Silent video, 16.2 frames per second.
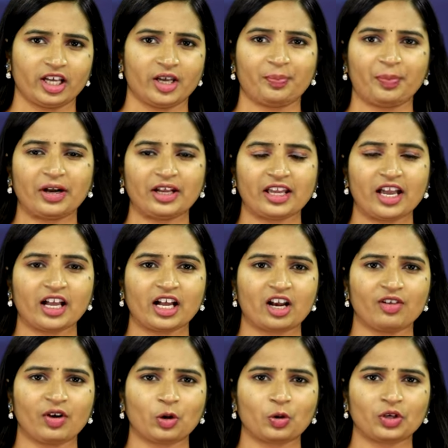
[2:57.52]
ఇప్పటికే
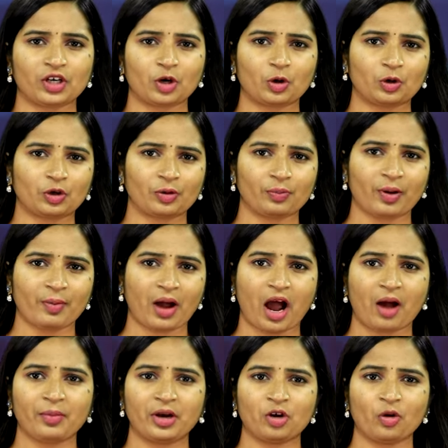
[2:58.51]
కల్వకుంట్ల కుటుంబం
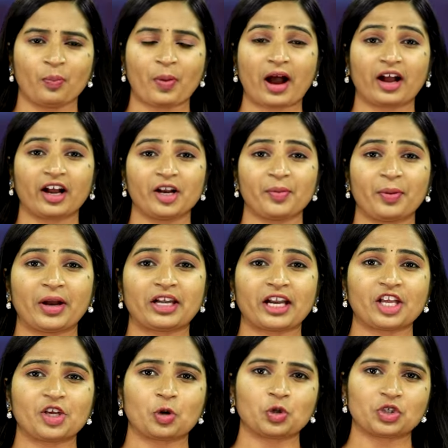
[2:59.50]
ఆమెను పక్కన
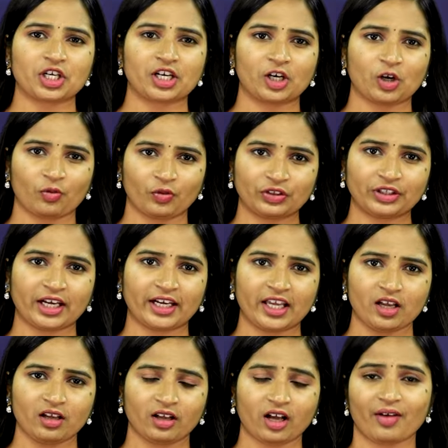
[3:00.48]
పెట్టే యోచనలో
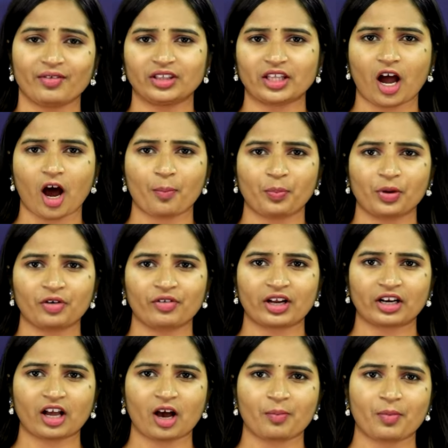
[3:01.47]
ఉందని కవిత
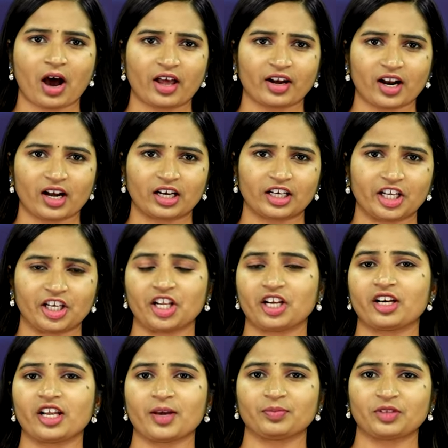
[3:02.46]
అప్రూవర్గా మారాలనే
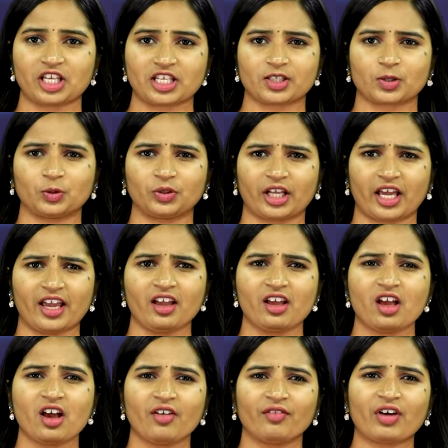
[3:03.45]
నిర్ణయం తీసుకుంటే
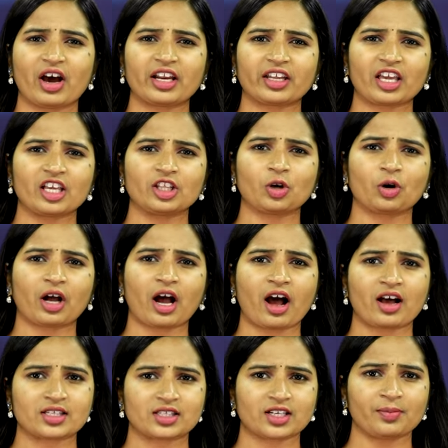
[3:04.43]
వారికి
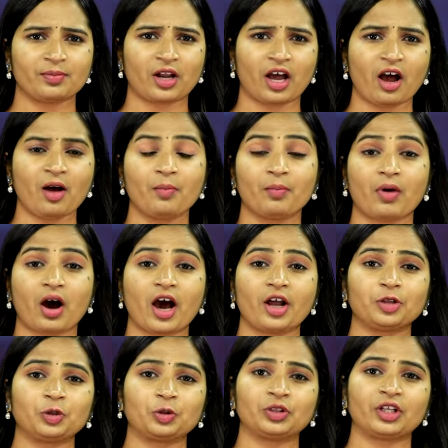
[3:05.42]
ఇదొక అస్త్రంలా
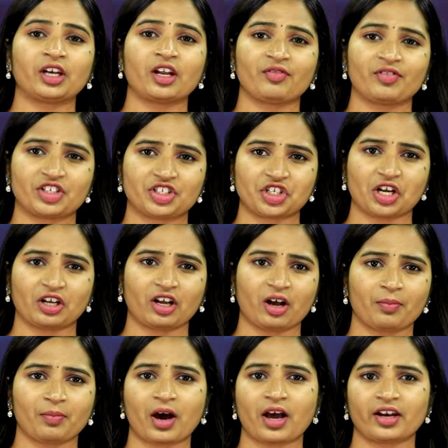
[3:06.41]
మారుతుందన్న
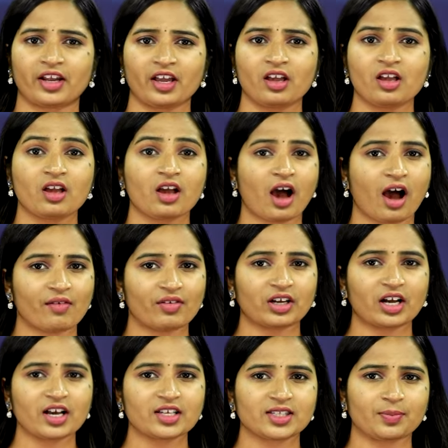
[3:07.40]
విషయంగా మారే
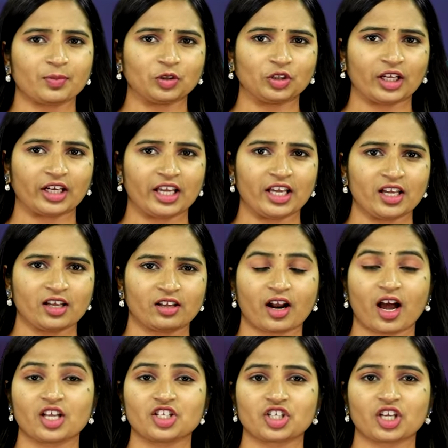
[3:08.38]
అవకాశం ఉందని
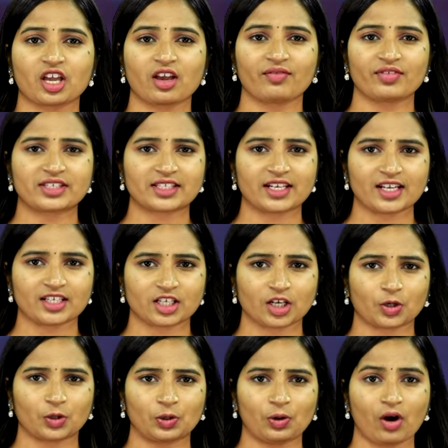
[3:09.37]
రాజకీయ
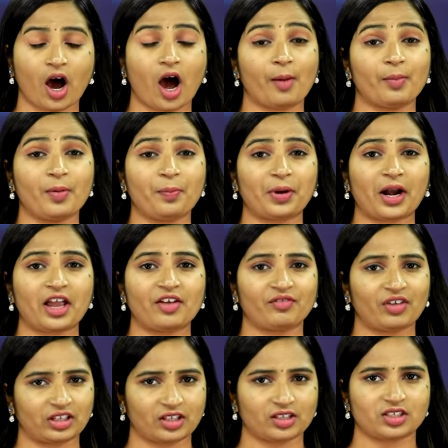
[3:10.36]
విశ్లేషకులు
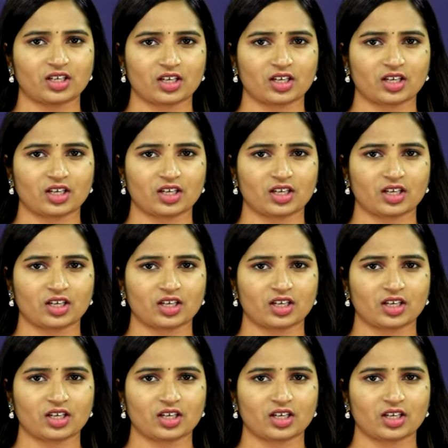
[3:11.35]
అభిప్రాయం వ్యక్తం